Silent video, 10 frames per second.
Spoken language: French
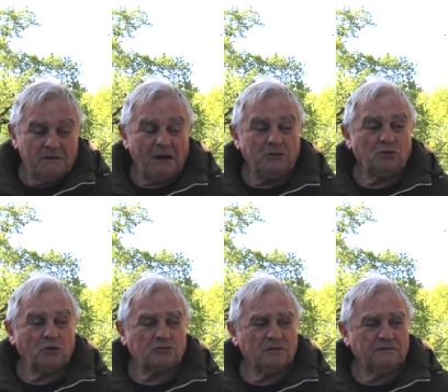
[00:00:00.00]
bah, nous
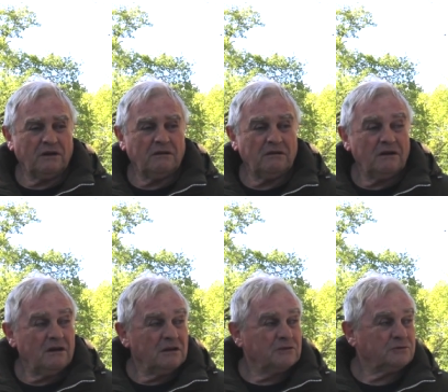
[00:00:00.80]
recevons
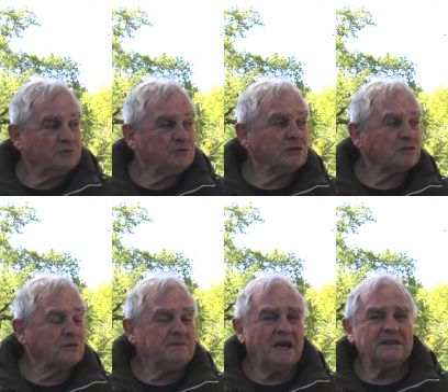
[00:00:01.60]
tout
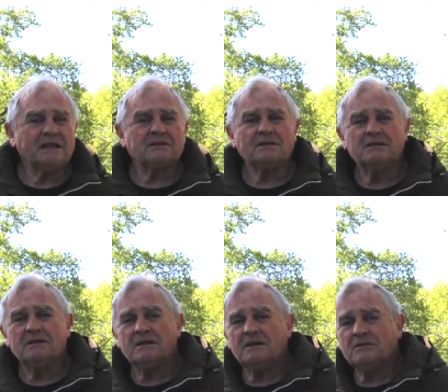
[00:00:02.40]
notre bien-être
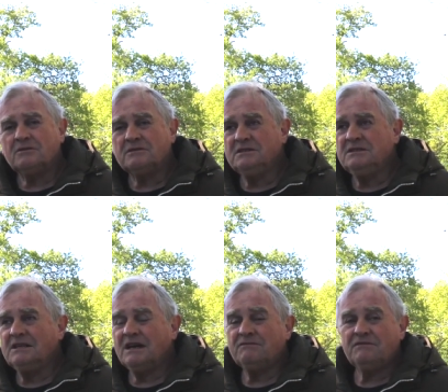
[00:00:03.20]

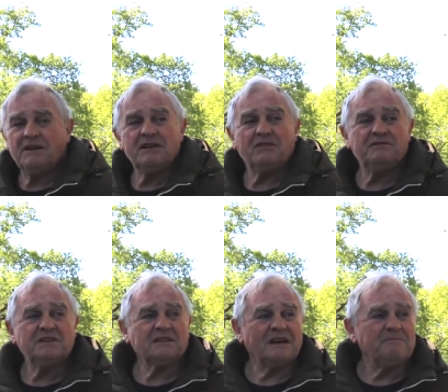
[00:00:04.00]
quotidien. Vous voyez, on
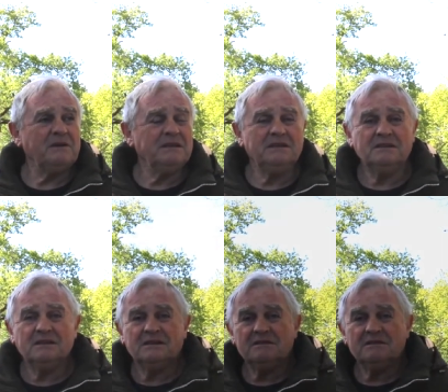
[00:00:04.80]
vit dans un pays